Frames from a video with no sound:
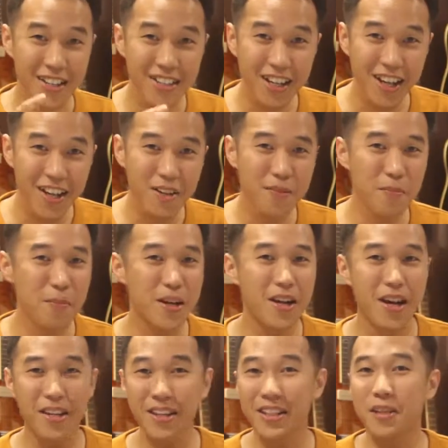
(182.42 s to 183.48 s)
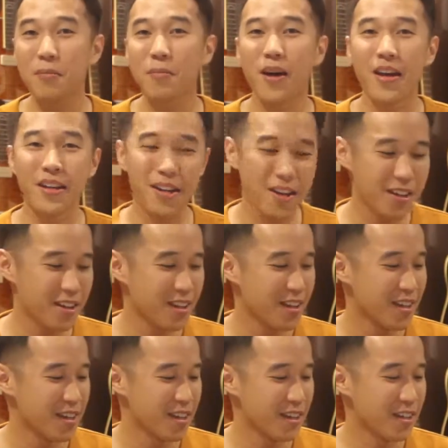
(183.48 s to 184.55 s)
ngerasa kan bedanya gimana
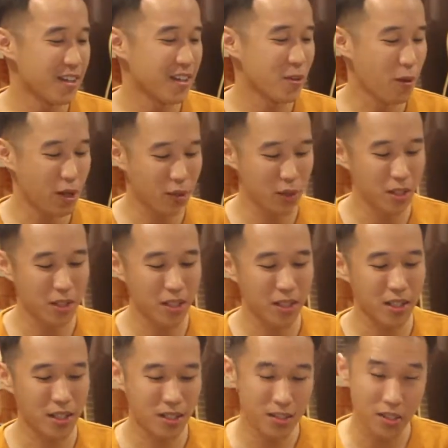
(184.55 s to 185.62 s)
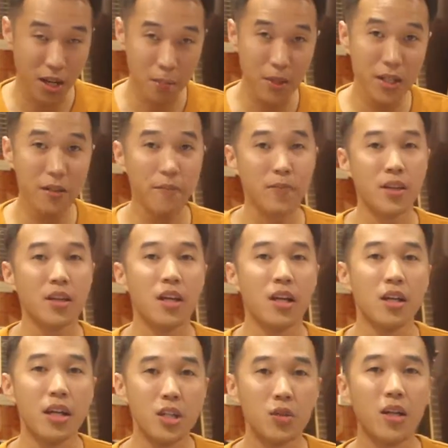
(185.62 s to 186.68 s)
uh, waktu di strumming
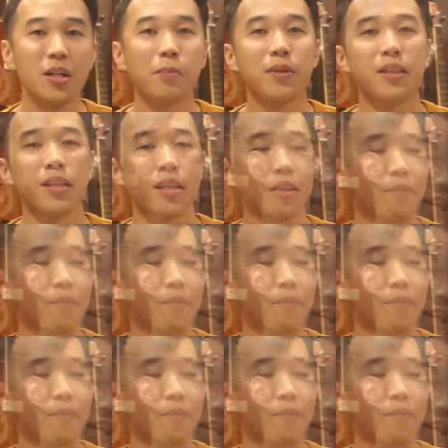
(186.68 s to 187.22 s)
dan juga di petik.